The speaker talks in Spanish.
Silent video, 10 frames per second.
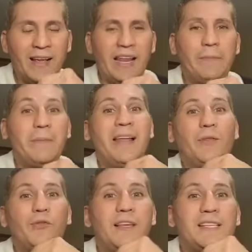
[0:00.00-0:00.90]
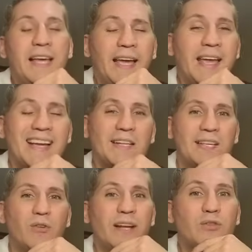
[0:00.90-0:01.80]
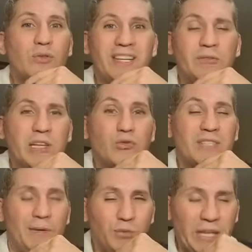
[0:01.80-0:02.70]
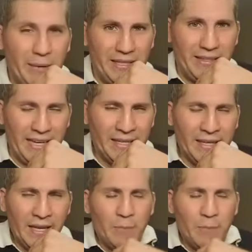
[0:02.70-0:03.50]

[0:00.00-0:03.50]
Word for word: La Biblia nos dice que el Señor Jesucristo en su segunda venida